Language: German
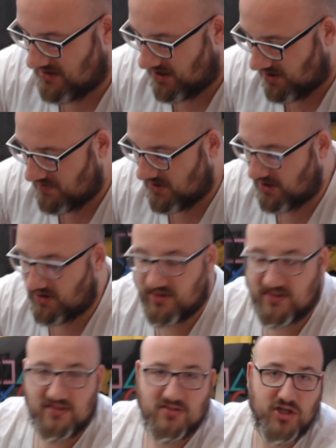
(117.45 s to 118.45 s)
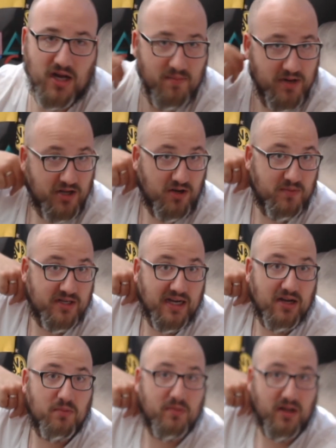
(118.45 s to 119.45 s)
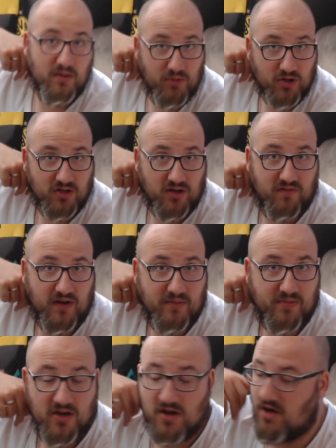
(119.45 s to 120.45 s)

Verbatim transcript: Haut mal raus, schreibt mal in die Kommentare, ob ihr da Bock drauf habt.